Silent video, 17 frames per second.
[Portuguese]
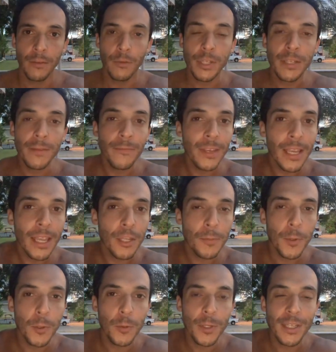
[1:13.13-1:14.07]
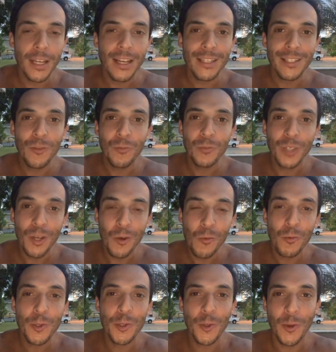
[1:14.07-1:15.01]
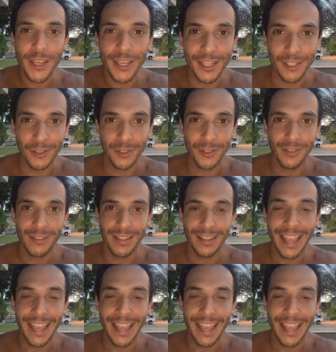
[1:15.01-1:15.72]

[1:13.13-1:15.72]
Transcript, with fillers: você vê que as pessoas elas não dão um sorriso.